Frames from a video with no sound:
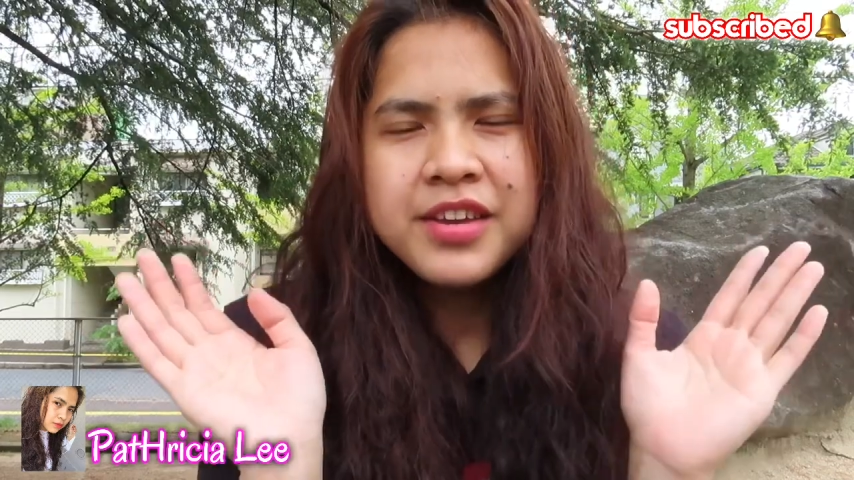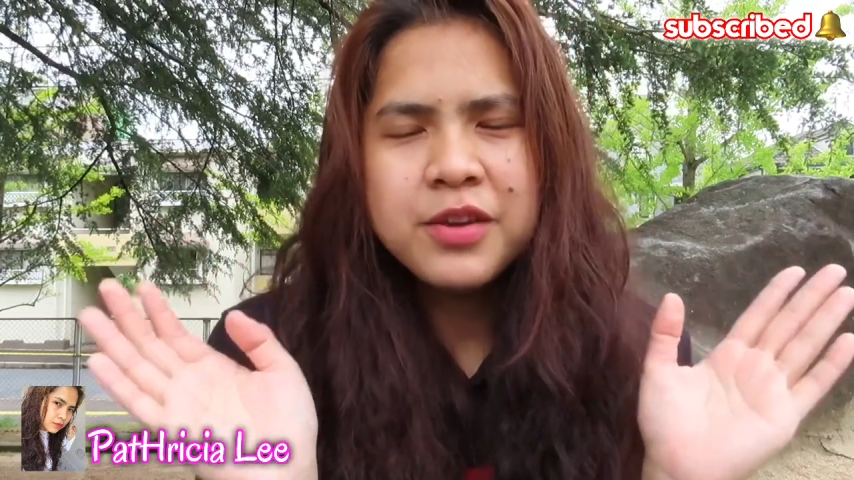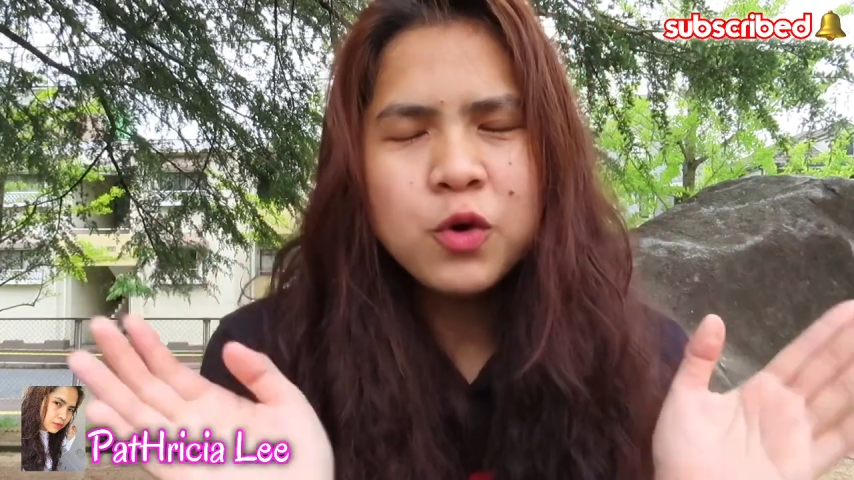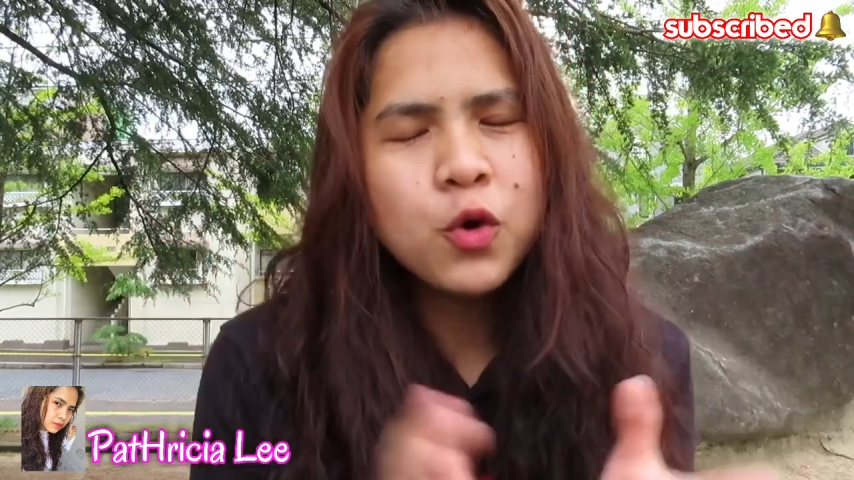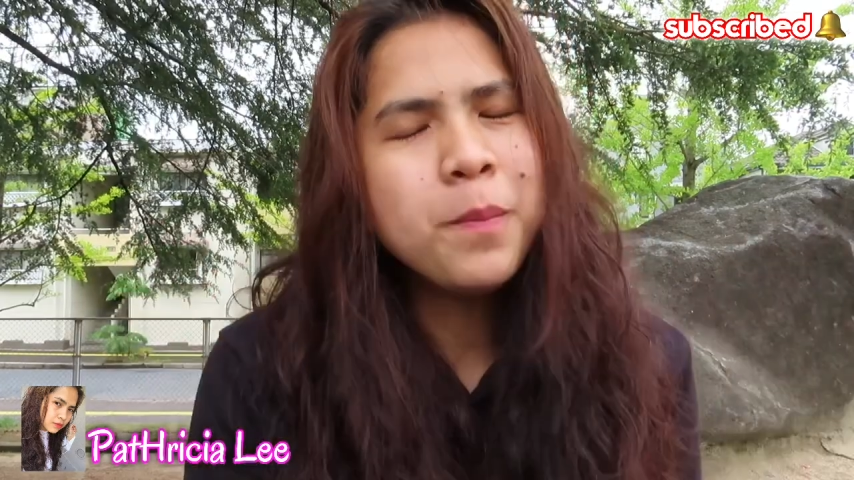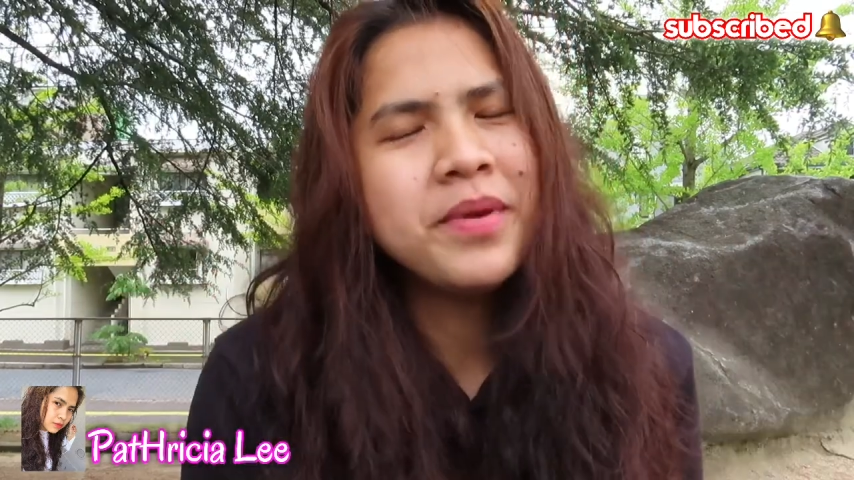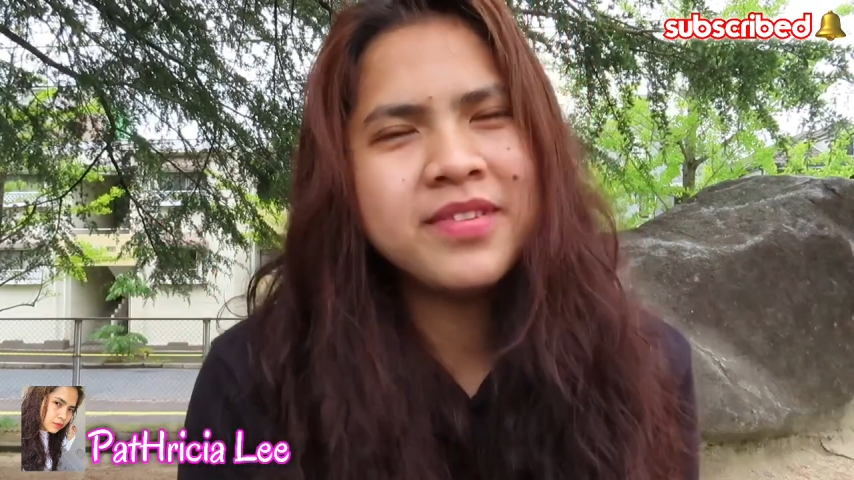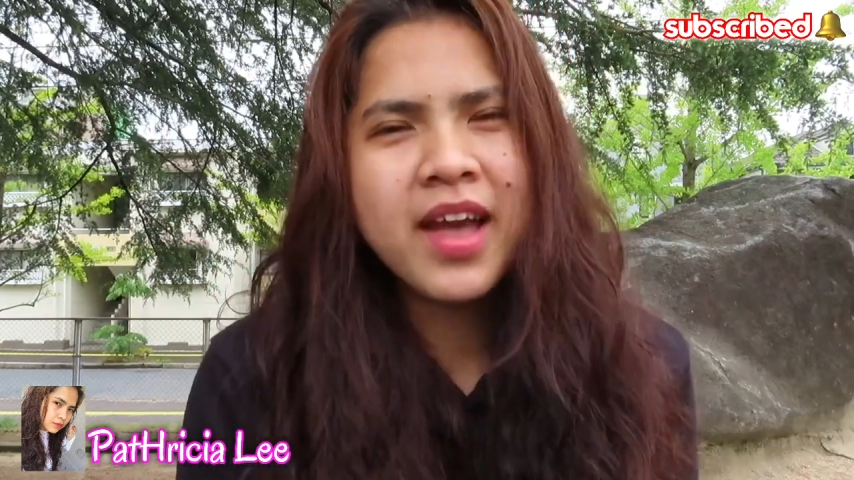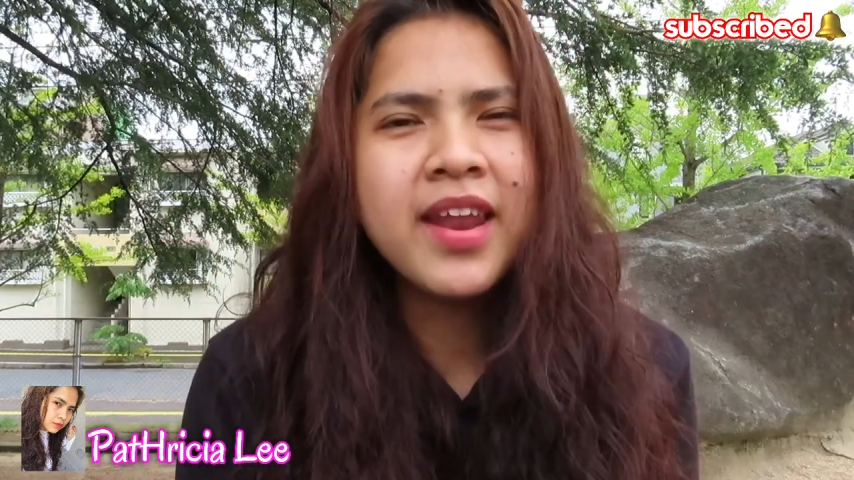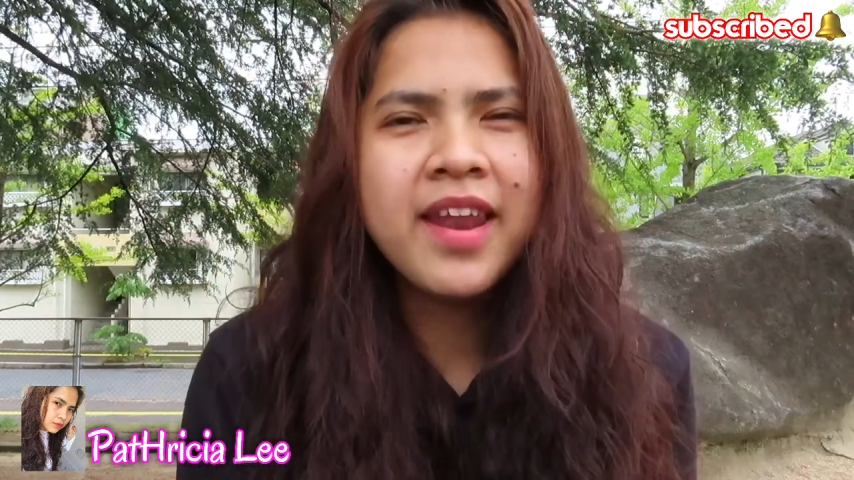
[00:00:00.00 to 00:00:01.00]

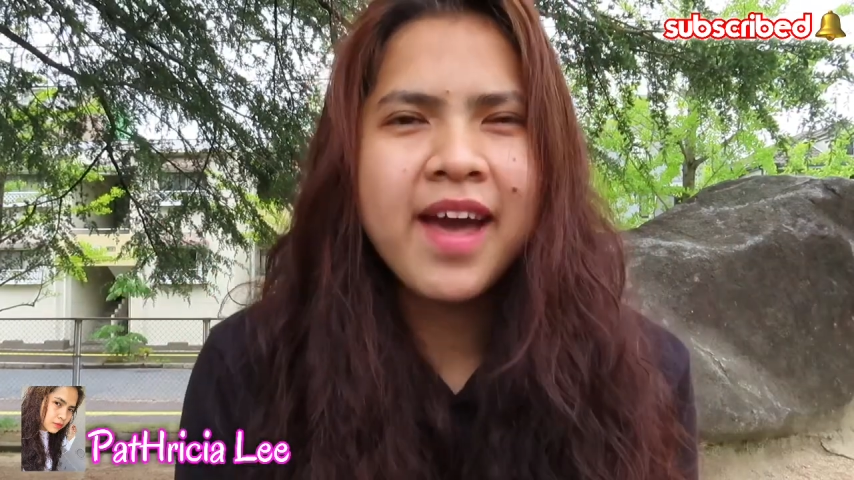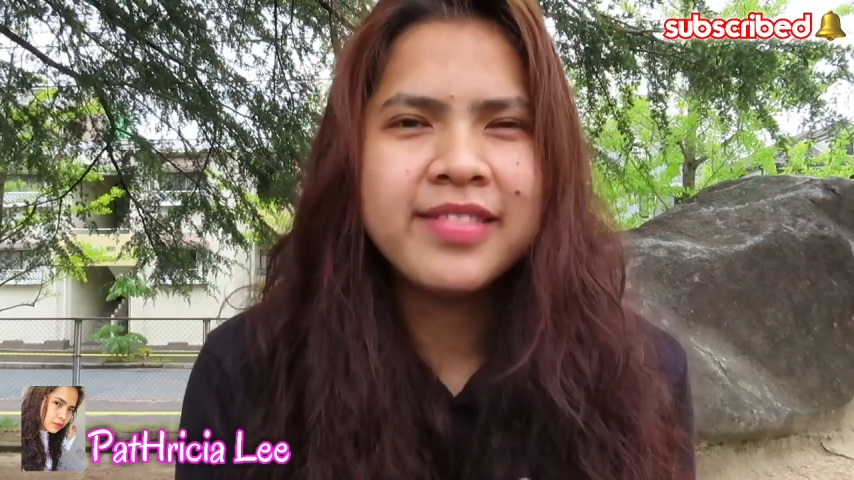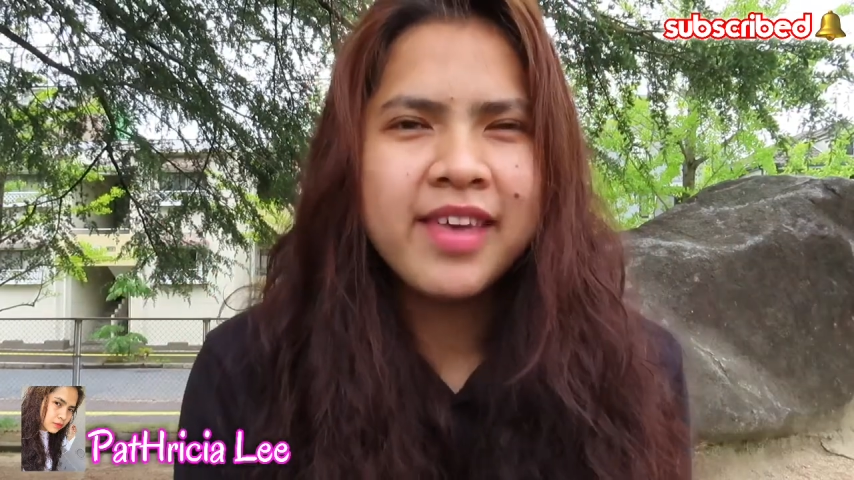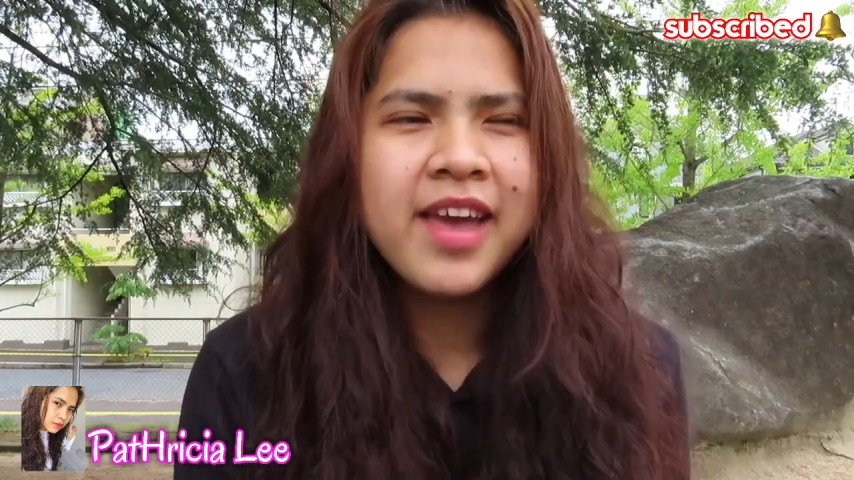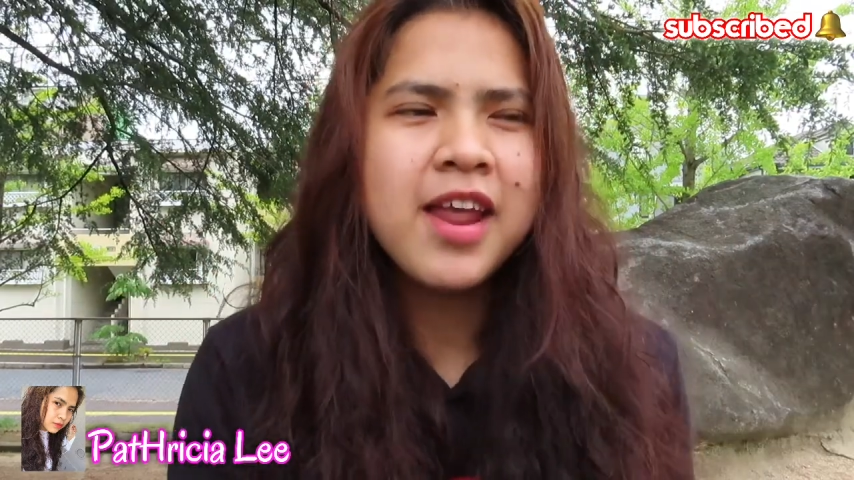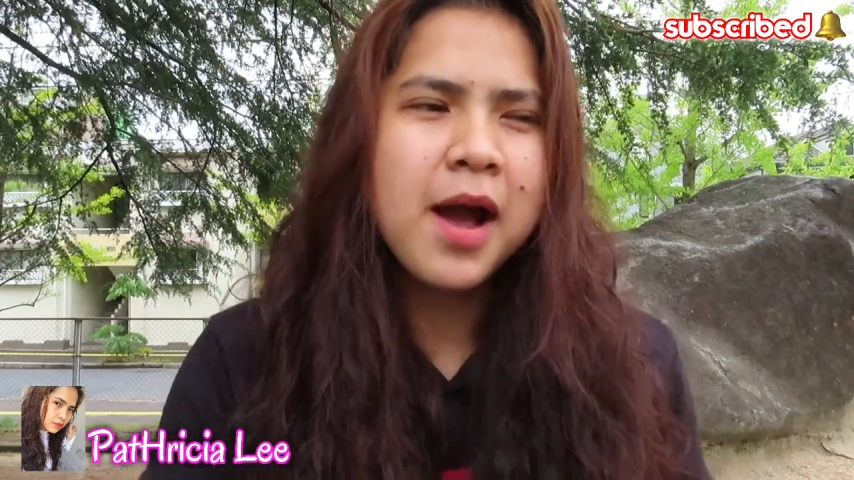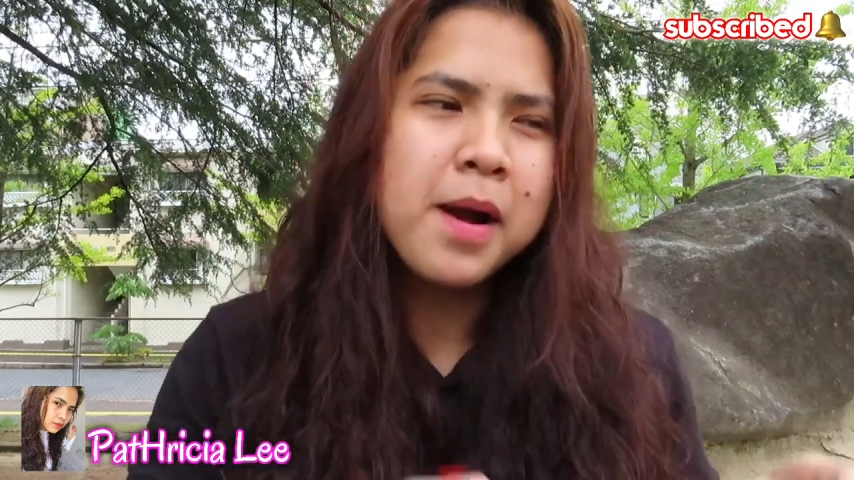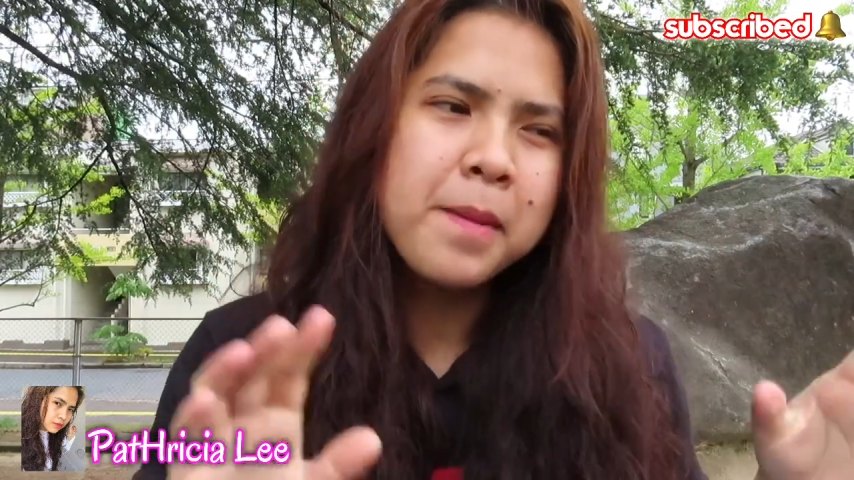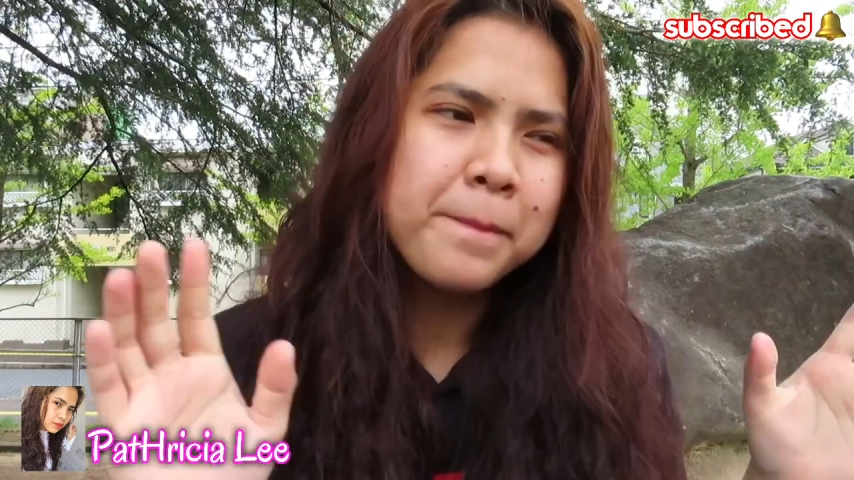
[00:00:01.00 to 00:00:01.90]
uumpisa na natin ang